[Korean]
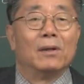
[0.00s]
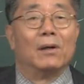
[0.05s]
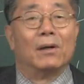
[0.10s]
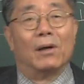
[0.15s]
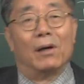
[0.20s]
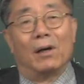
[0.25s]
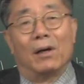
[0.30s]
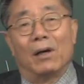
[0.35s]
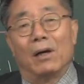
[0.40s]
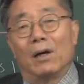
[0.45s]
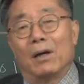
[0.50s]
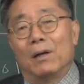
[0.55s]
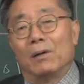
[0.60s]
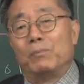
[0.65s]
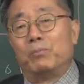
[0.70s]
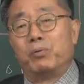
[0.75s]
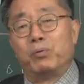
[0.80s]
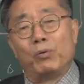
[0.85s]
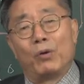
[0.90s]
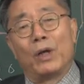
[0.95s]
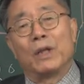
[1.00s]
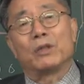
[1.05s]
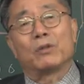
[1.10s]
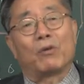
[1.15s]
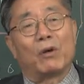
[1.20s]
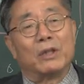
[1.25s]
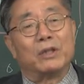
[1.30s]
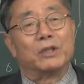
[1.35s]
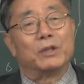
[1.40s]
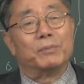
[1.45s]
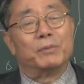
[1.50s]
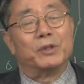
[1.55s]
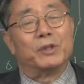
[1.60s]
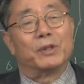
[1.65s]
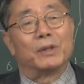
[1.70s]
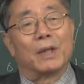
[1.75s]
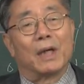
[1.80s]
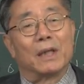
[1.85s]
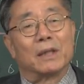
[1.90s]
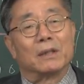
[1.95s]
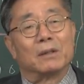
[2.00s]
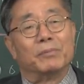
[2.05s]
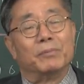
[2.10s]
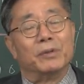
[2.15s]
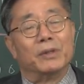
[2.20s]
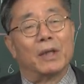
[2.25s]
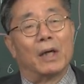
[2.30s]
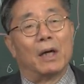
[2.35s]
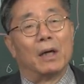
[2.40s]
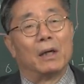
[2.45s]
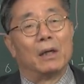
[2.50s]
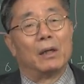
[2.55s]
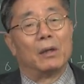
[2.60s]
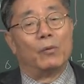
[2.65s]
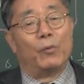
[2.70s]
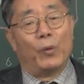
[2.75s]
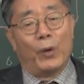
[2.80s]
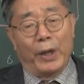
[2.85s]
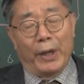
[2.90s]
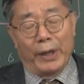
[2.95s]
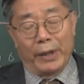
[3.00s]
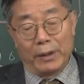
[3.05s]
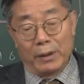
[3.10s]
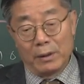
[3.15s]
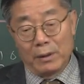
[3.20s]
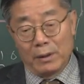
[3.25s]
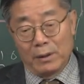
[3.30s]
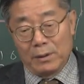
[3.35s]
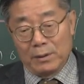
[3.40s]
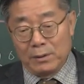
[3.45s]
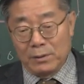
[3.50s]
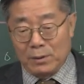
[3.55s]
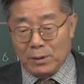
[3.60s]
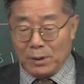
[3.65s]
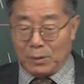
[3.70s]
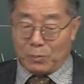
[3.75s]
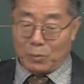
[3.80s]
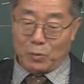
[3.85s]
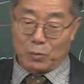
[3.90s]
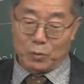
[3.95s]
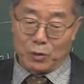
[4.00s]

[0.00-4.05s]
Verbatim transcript: 어, 부계적 관점이 들어가는 겁니다. 왜? 흔히 뭐